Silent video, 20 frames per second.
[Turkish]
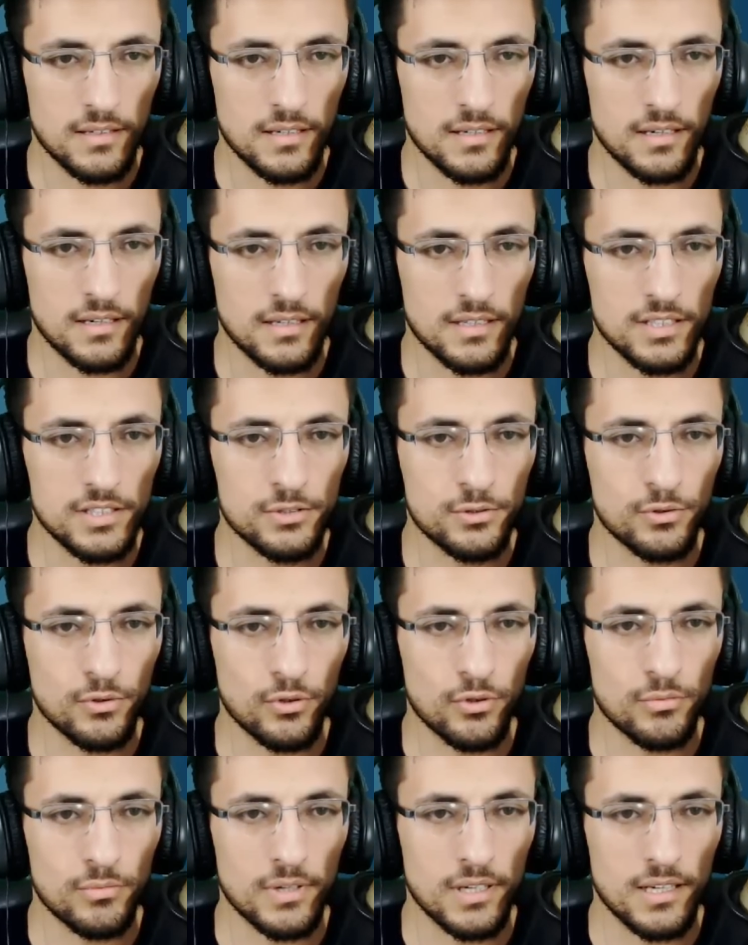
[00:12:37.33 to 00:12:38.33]
Ya hiç
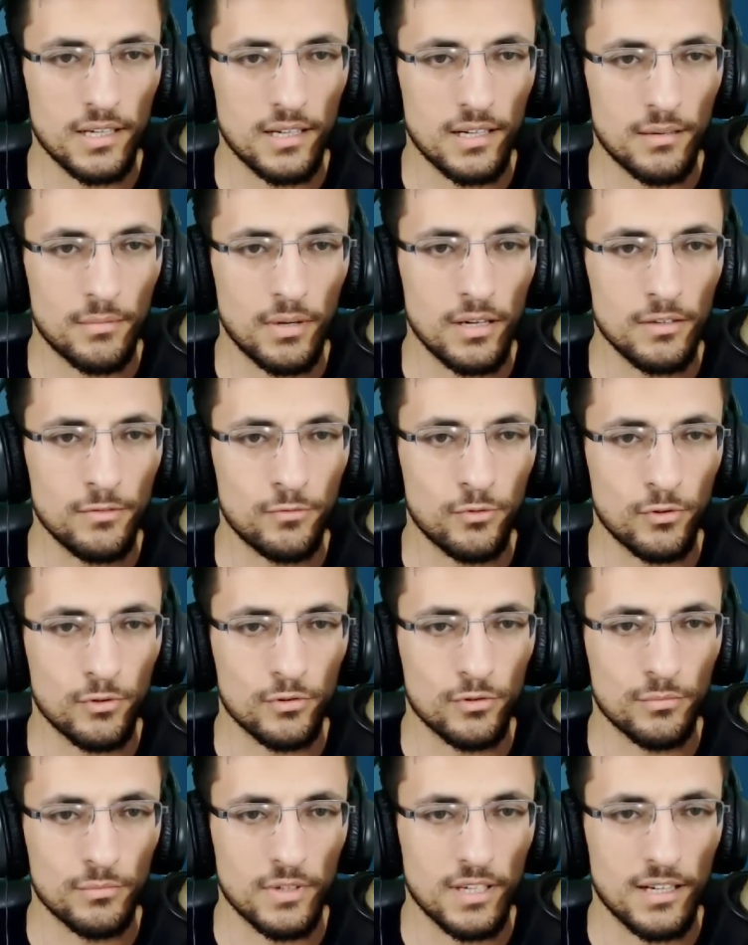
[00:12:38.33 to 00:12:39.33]
sorma ya.
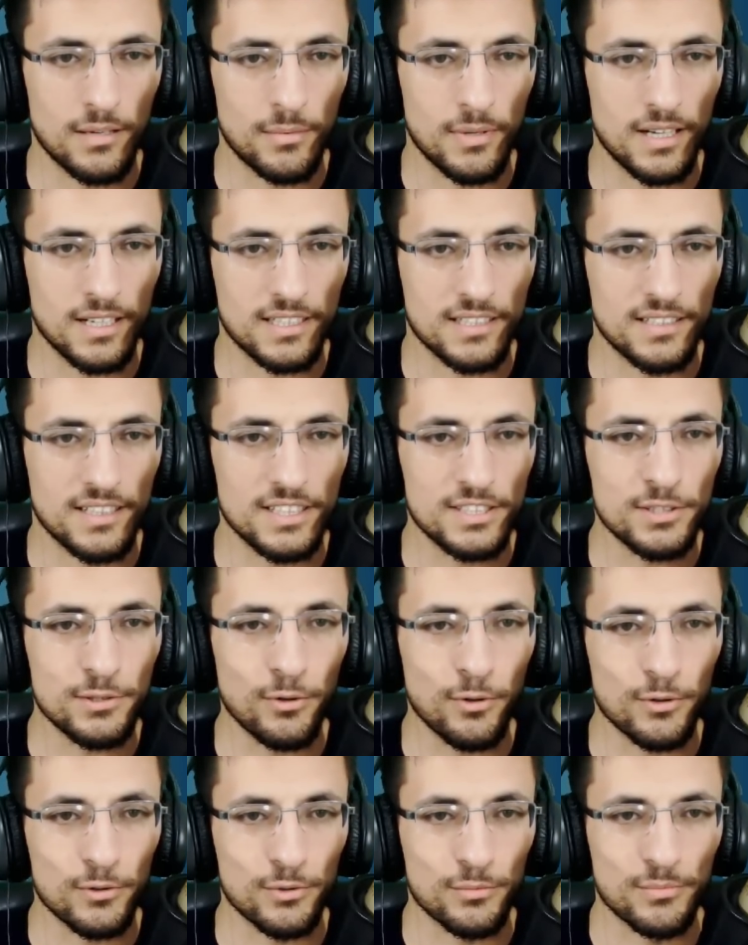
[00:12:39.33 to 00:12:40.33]
Mahvoldum ya Baki.
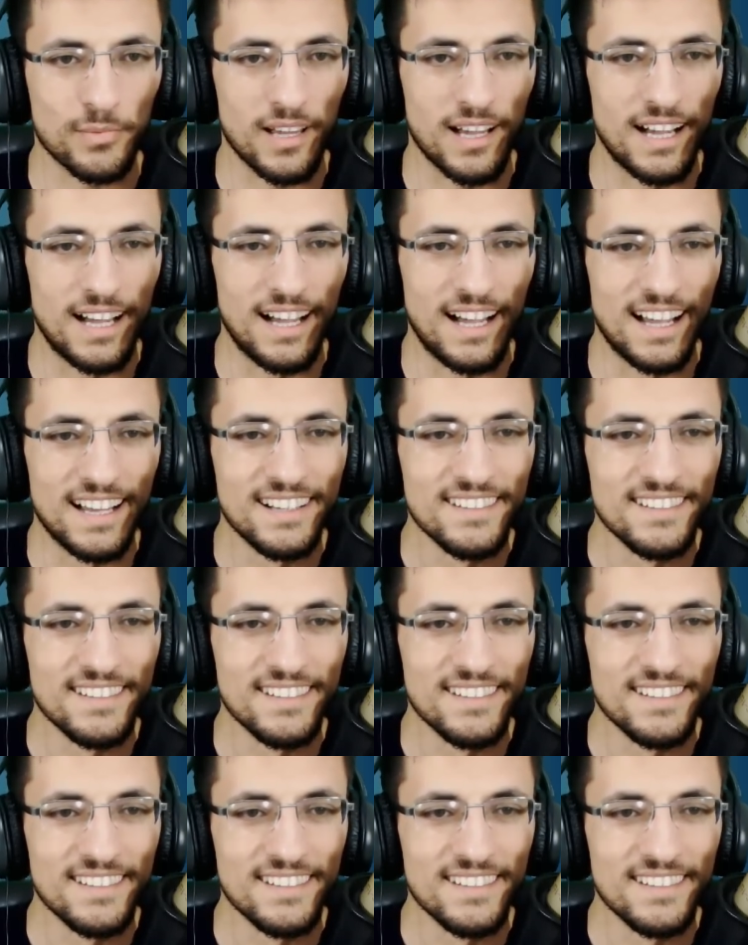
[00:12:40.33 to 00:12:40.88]
Rezil oldum ya.